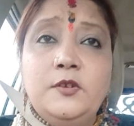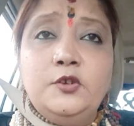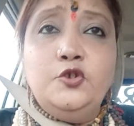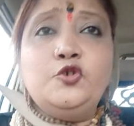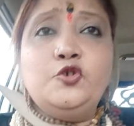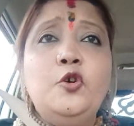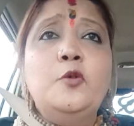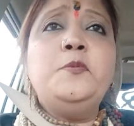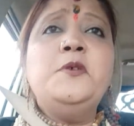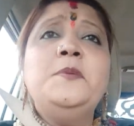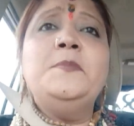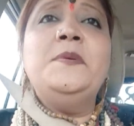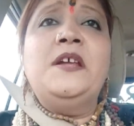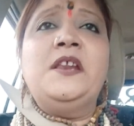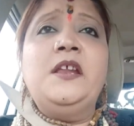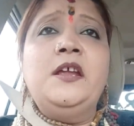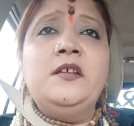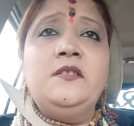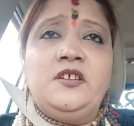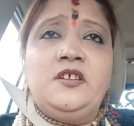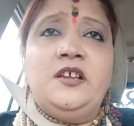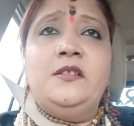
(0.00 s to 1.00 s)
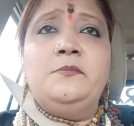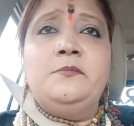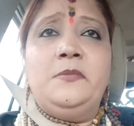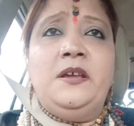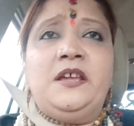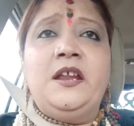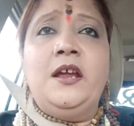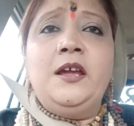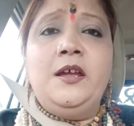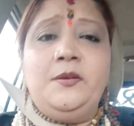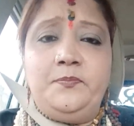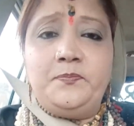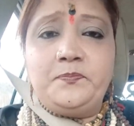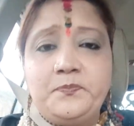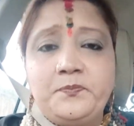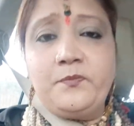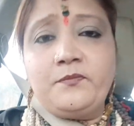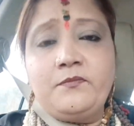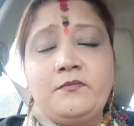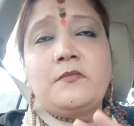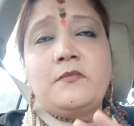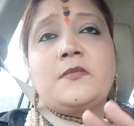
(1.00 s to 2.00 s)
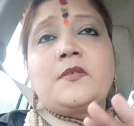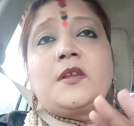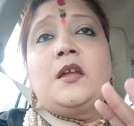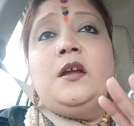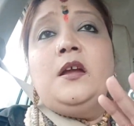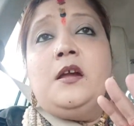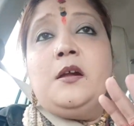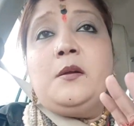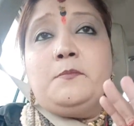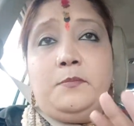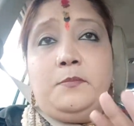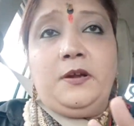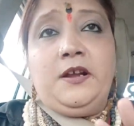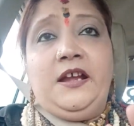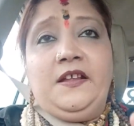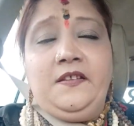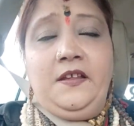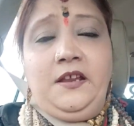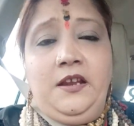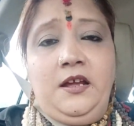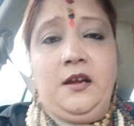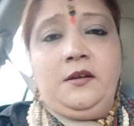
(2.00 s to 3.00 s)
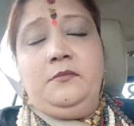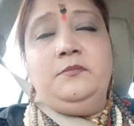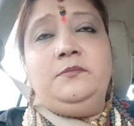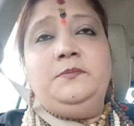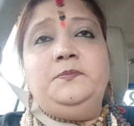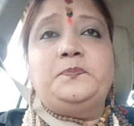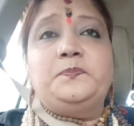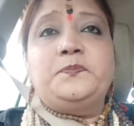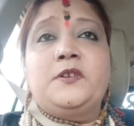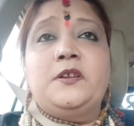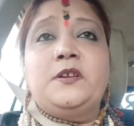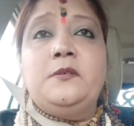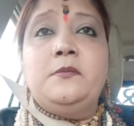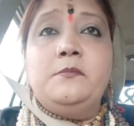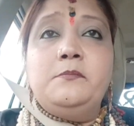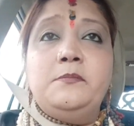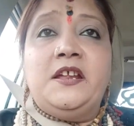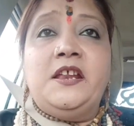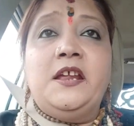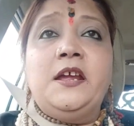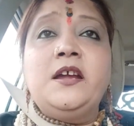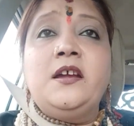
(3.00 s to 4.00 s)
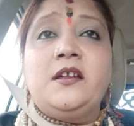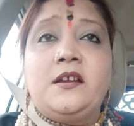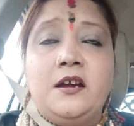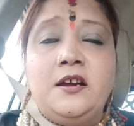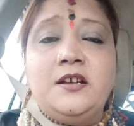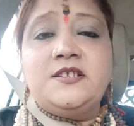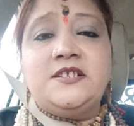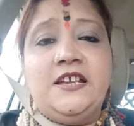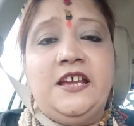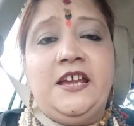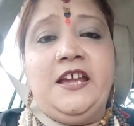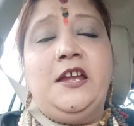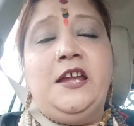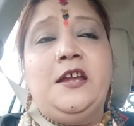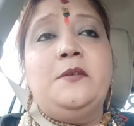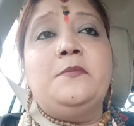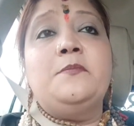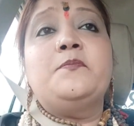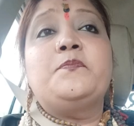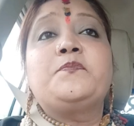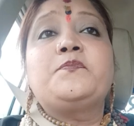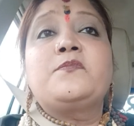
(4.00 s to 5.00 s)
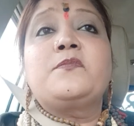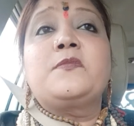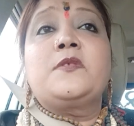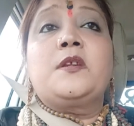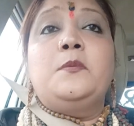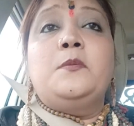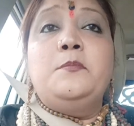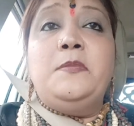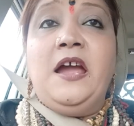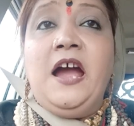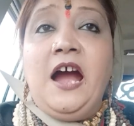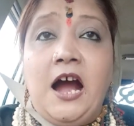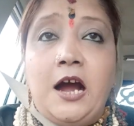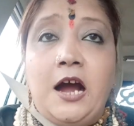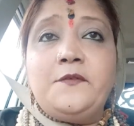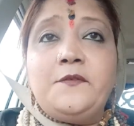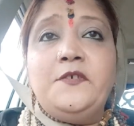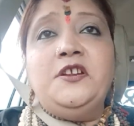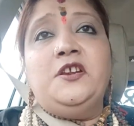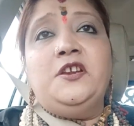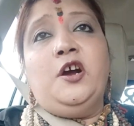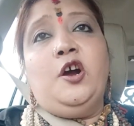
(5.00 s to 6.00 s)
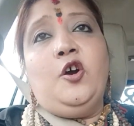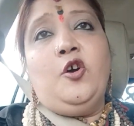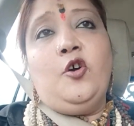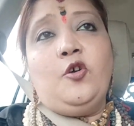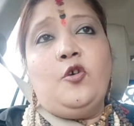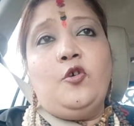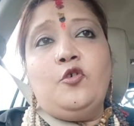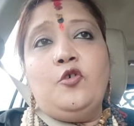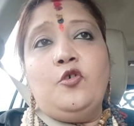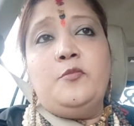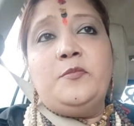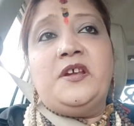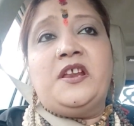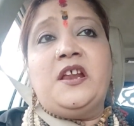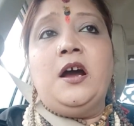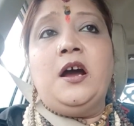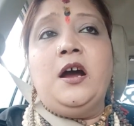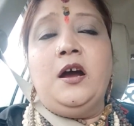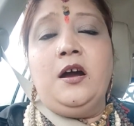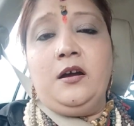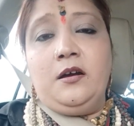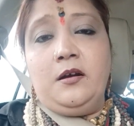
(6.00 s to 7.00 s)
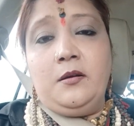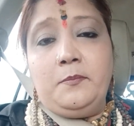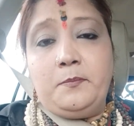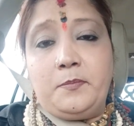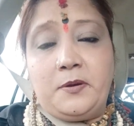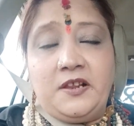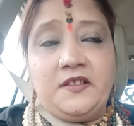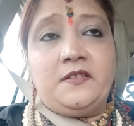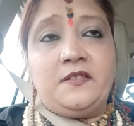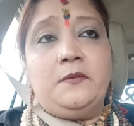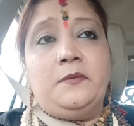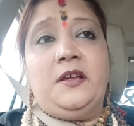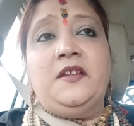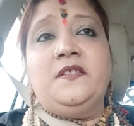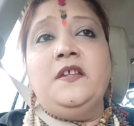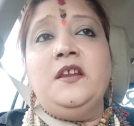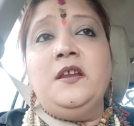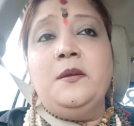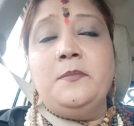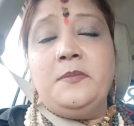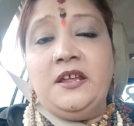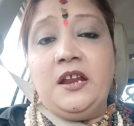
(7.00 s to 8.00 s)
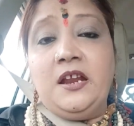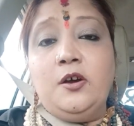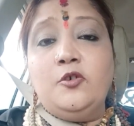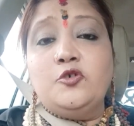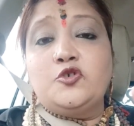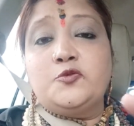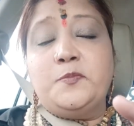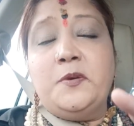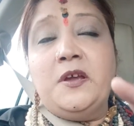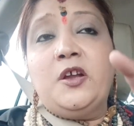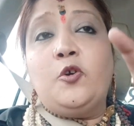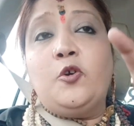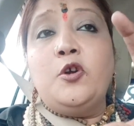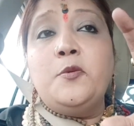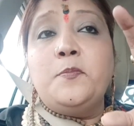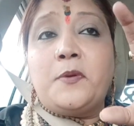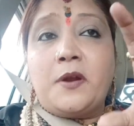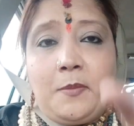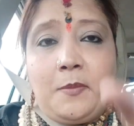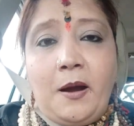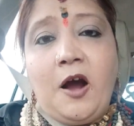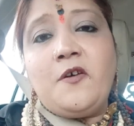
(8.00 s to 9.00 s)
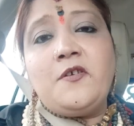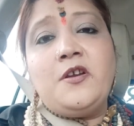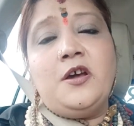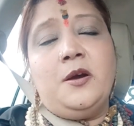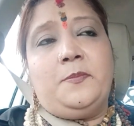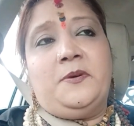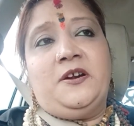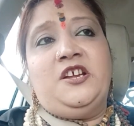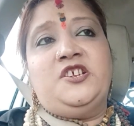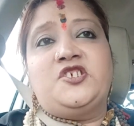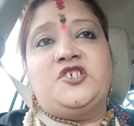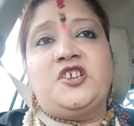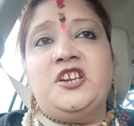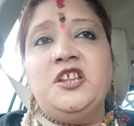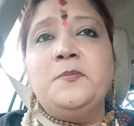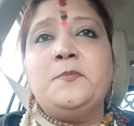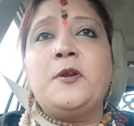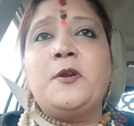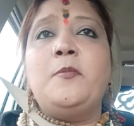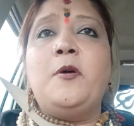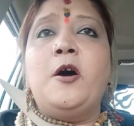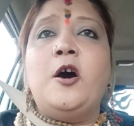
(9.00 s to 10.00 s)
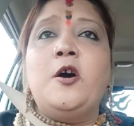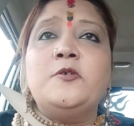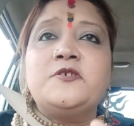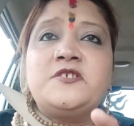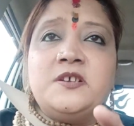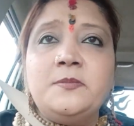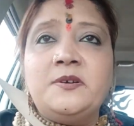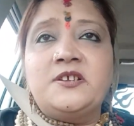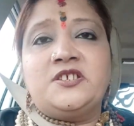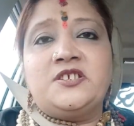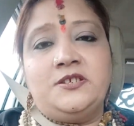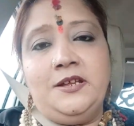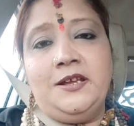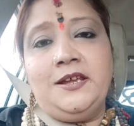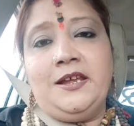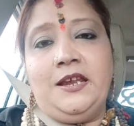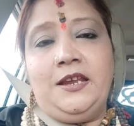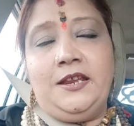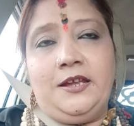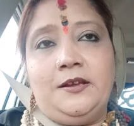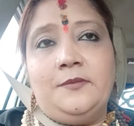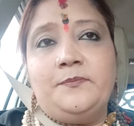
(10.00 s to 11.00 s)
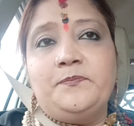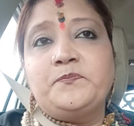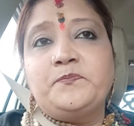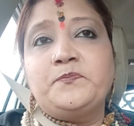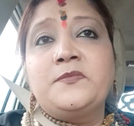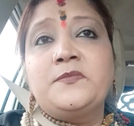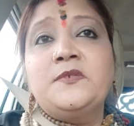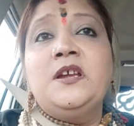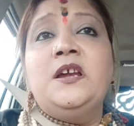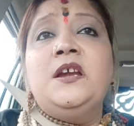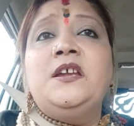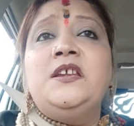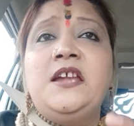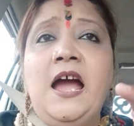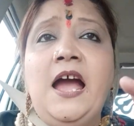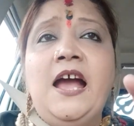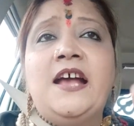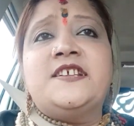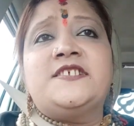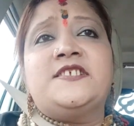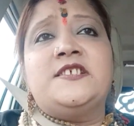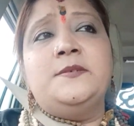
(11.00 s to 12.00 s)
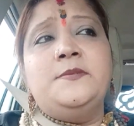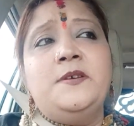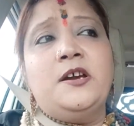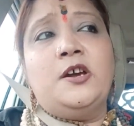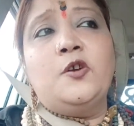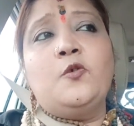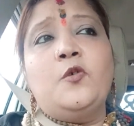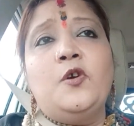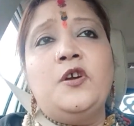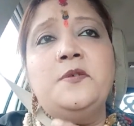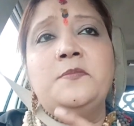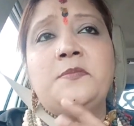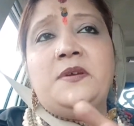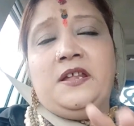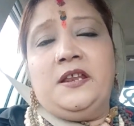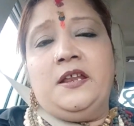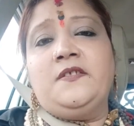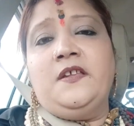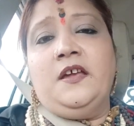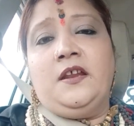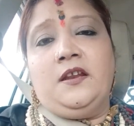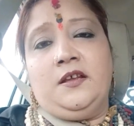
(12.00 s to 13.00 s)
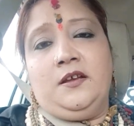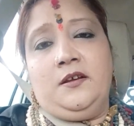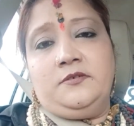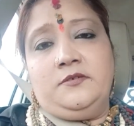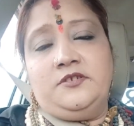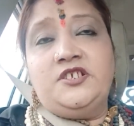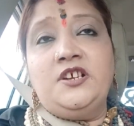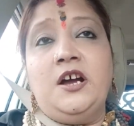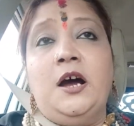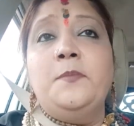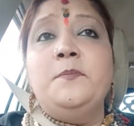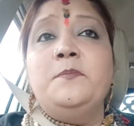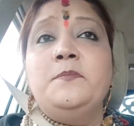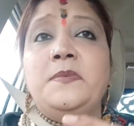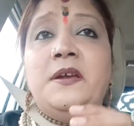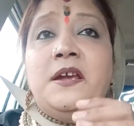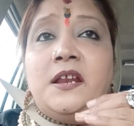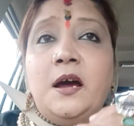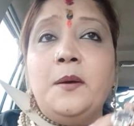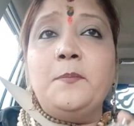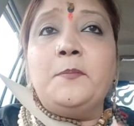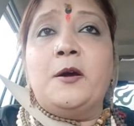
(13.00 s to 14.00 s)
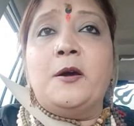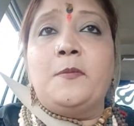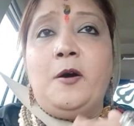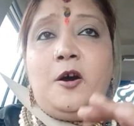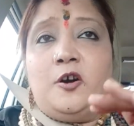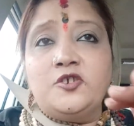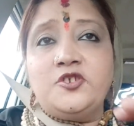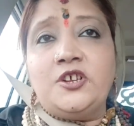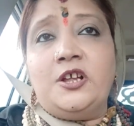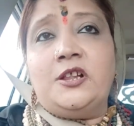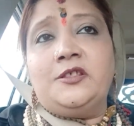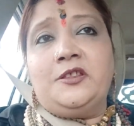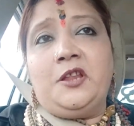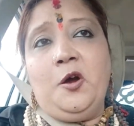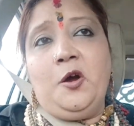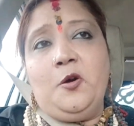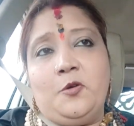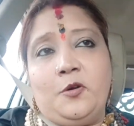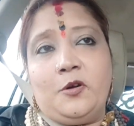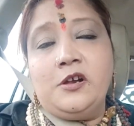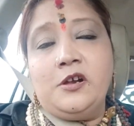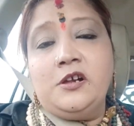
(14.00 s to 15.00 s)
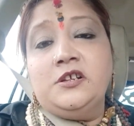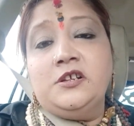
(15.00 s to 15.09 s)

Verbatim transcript: जो भी मेरे चल मेरे कहते हैं ना मेरे ग्रह से मैं हावी ना हो मेरा कहते ना मेरा उस पर कोई प्रभाव ना पड़े शनि प्रभाव से बचने के लिए या ऐसे भी अगर कोई मेरे तरह जब मेरा प्रभाव चलता हो